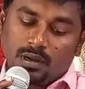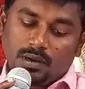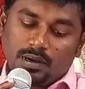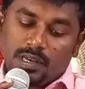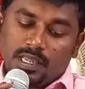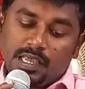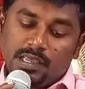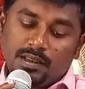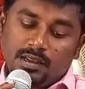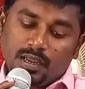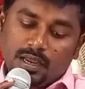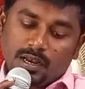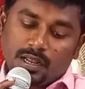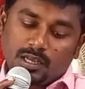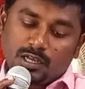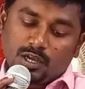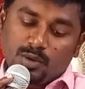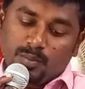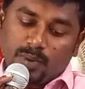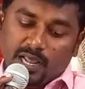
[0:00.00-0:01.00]
நீர்
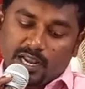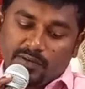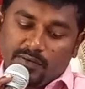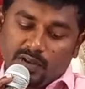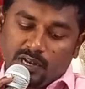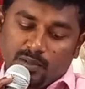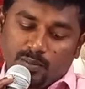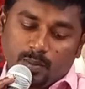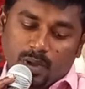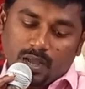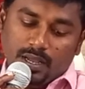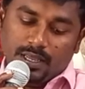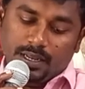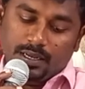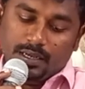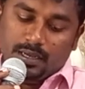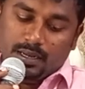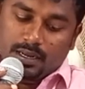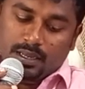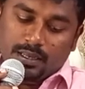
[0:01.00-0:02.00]
எனக்கு மறைவிடமாய்
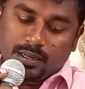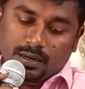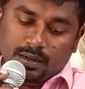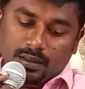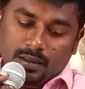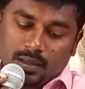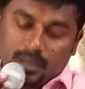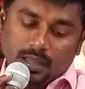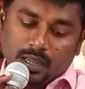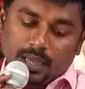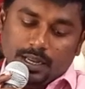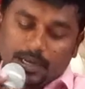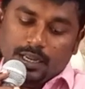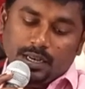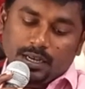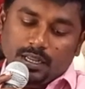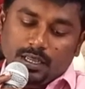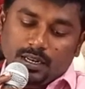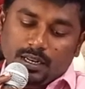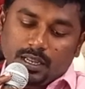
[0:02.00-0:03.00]
இருக்கிறீர் என்னை
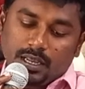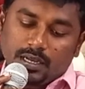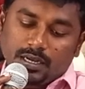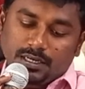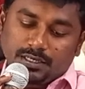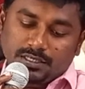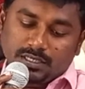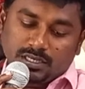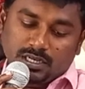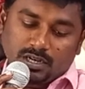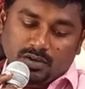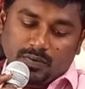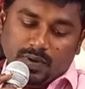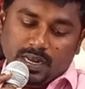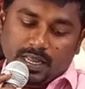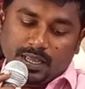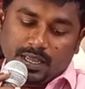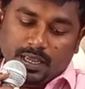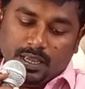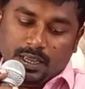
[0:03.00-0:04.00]
நீர் இக்கட்டுக்கு
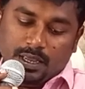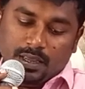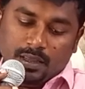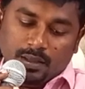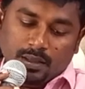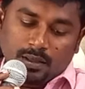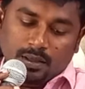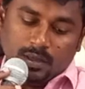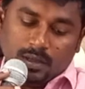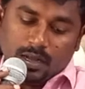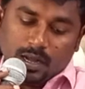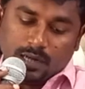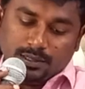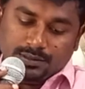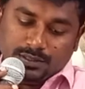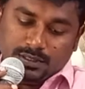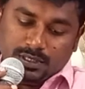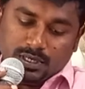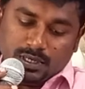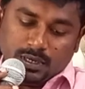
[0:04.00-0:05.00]
விலக்கி
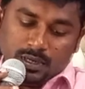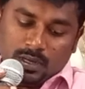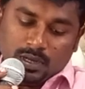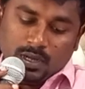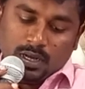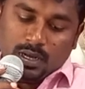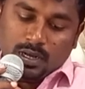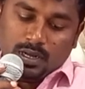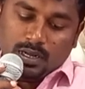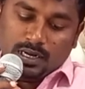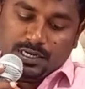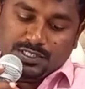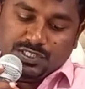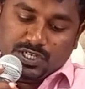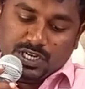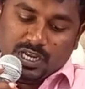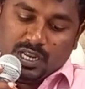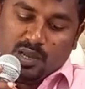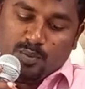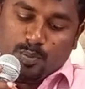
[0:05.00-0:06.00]
காத்து
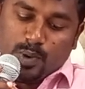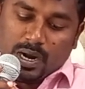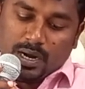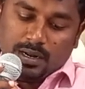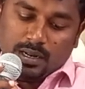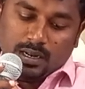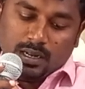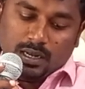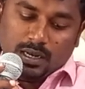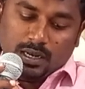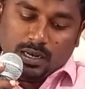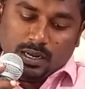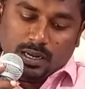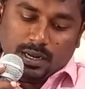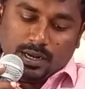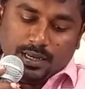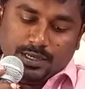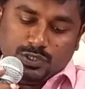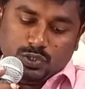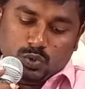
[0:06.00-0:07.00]
இரட்சணிய பாடல்கள்
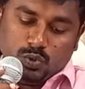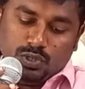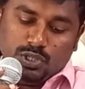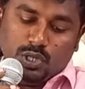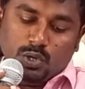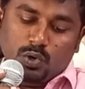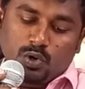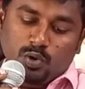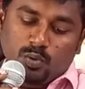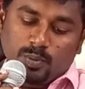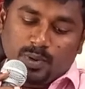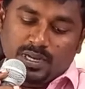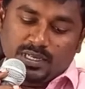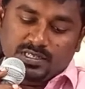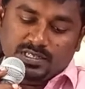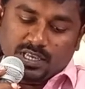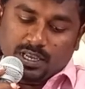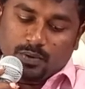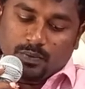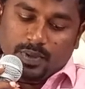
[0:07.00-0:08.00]
என்னை சூழ்ந்து கொள்ளும்படி
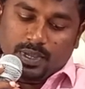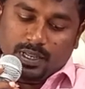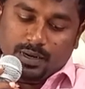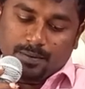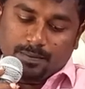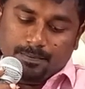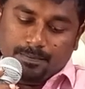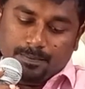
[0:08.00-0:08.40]
செய்வீர்